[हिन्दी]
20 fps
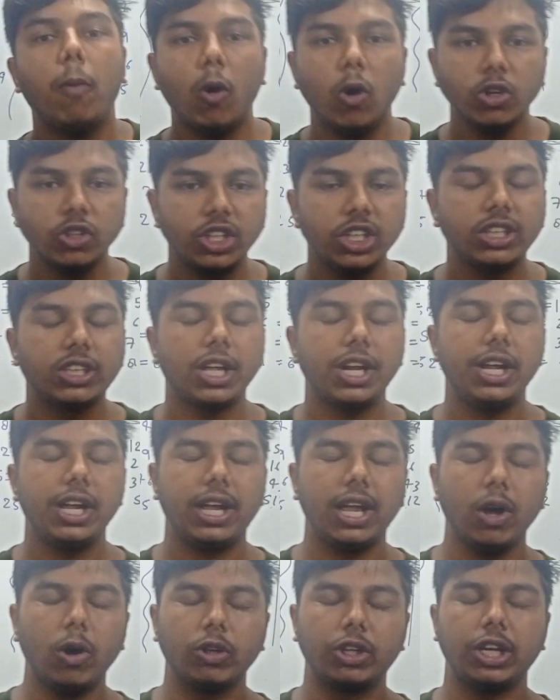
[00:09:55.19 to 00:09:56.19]
बहुत सी
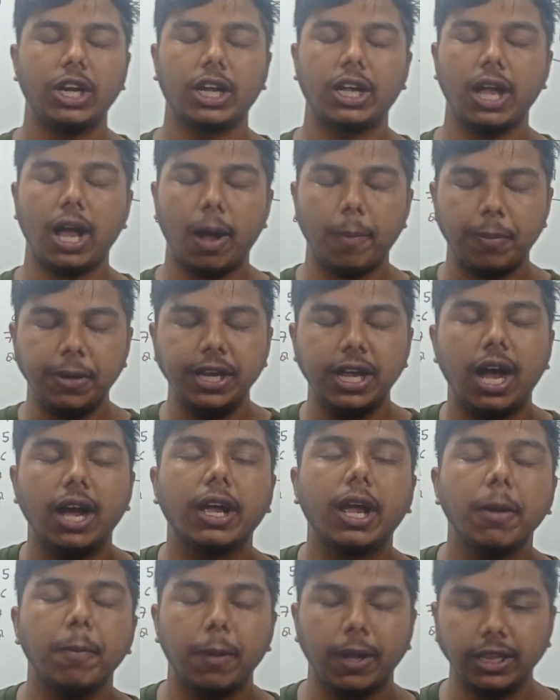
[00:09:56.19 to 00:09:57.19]
तरीके होते ना कि अपनी
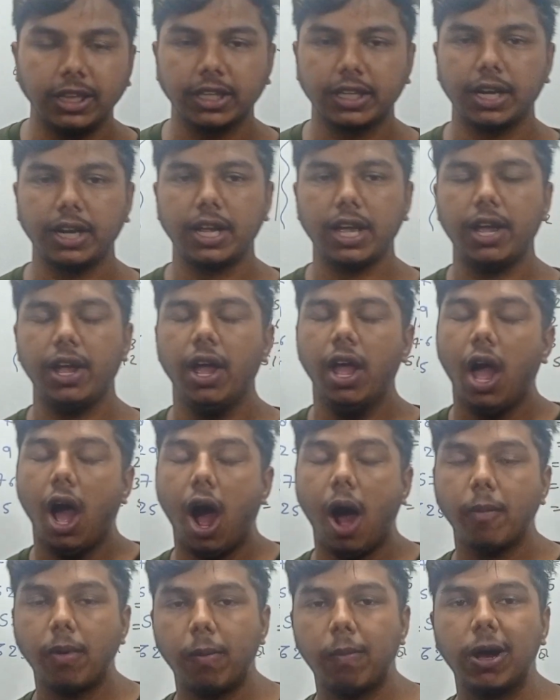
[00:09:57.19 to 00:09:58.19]
आंखें बंद करके
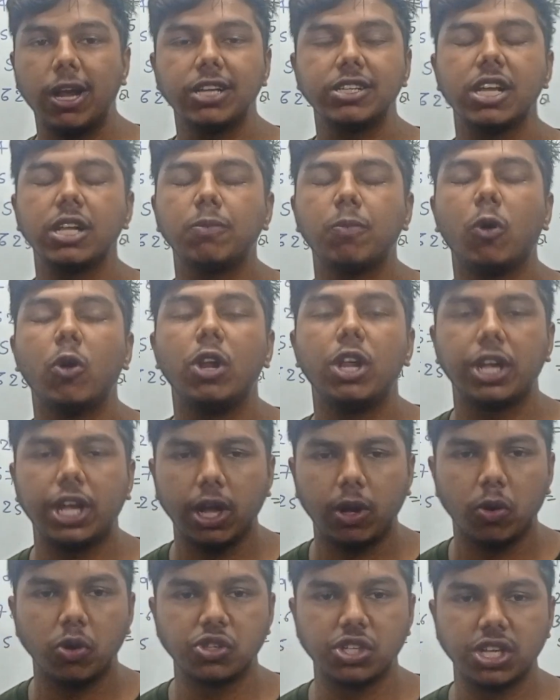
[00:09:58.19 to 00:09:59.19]
अब हमारे साथ बोलने
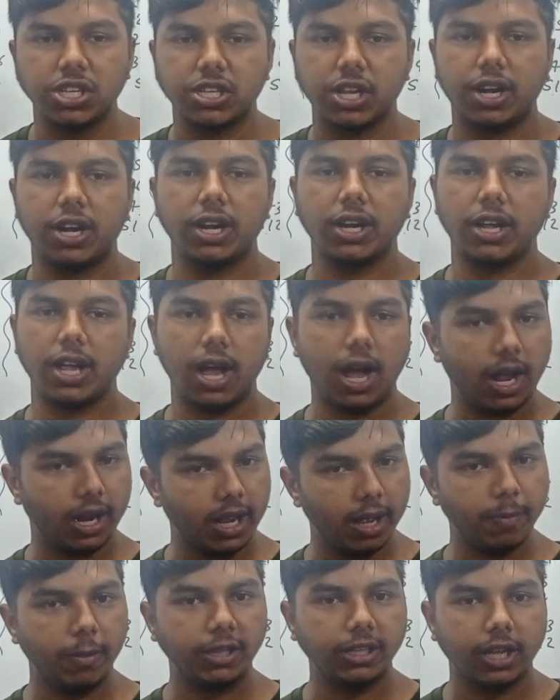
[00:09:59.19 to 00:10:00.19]
की कोशिश करना
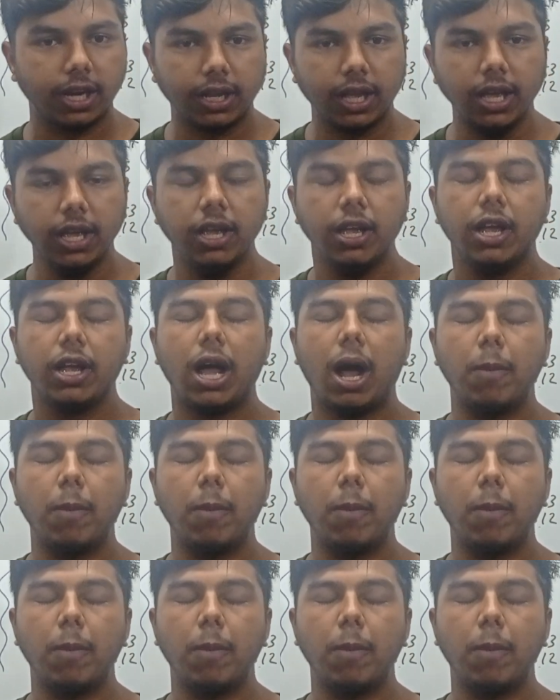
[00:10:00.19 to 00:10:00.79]
आंखें बंद करके